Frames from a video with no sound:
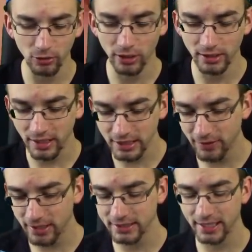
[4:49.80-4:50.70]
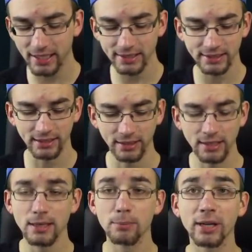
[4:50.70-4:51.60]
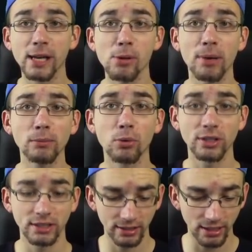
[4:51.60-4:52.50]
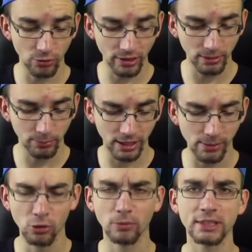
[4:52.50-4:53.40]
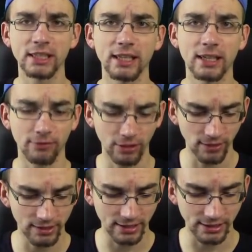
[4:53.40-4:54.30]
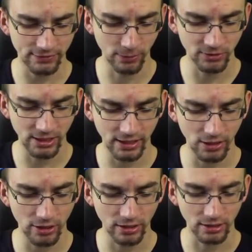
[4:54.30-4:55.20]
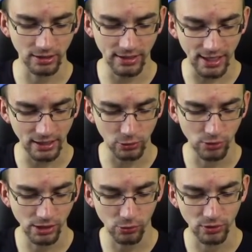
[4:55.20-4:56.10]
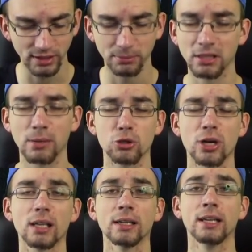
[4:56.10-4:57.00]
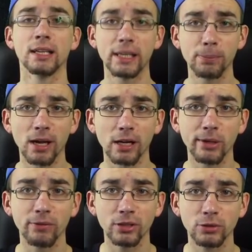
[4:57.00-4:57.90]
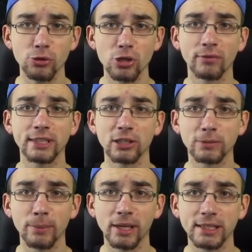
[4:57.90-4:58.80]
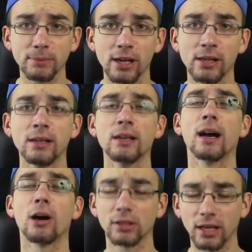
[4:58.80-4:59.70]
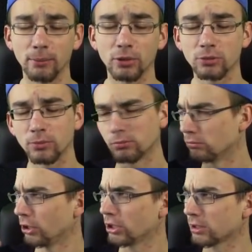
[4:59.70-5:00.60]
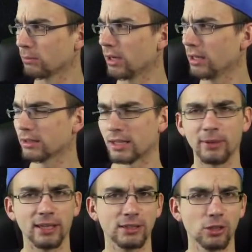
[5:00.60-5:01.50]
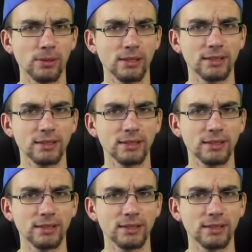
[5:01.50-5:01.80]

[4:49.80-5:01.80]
Leute. Das war das erste Premium-Unboxing der neuen Premium-Serie, der FIFA 365-Serie, Leute. Ein geiler Toni Groß ist mit am Start. Ich bedanke mich fürs Zuschauen. Wir sehen uns beim nächsten Mal. Haut rein bis zum nächsten Mal. Das habe ich jetzt doppelt